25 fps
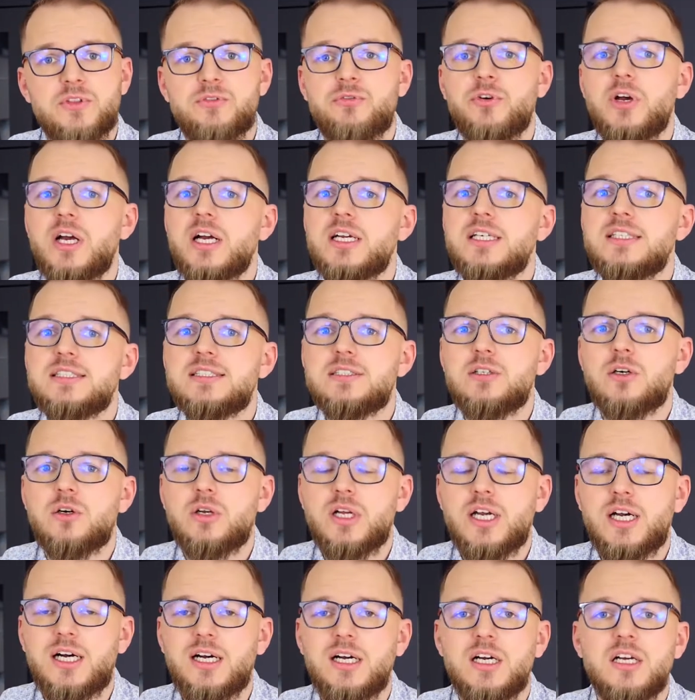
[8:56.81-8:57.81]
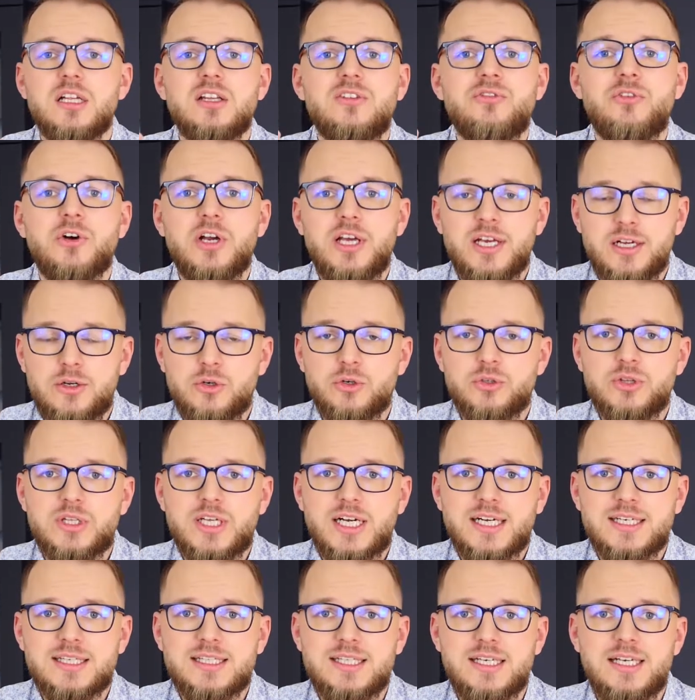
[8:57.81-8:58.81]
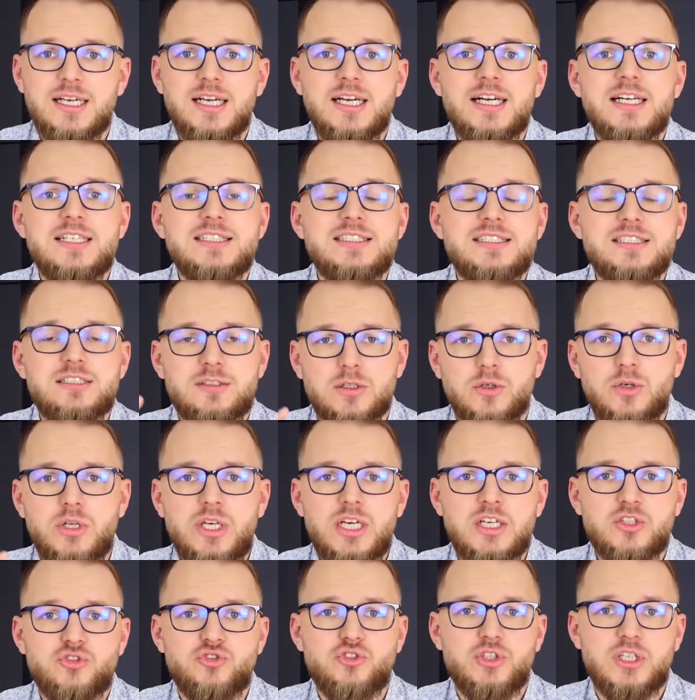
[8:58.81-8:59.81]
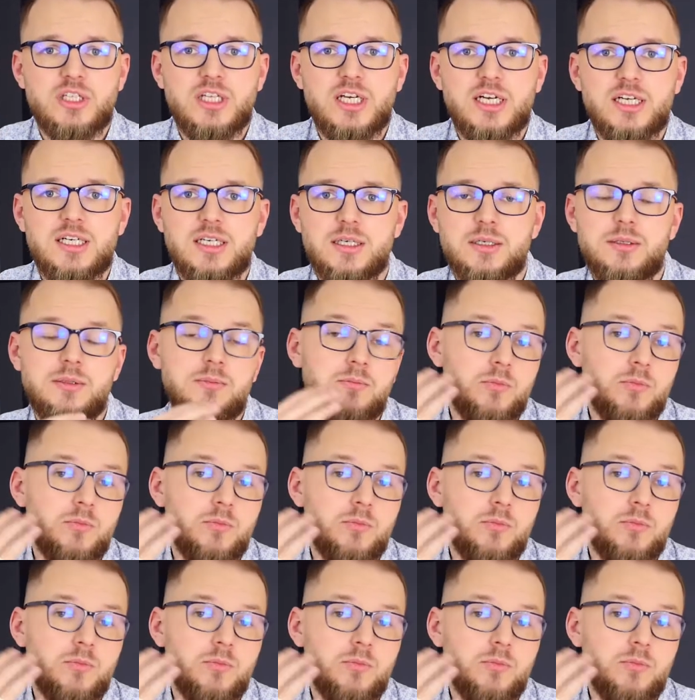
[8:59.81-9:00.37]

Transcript: Twoja historia, Twoje kontakty, co jeszcze, tak?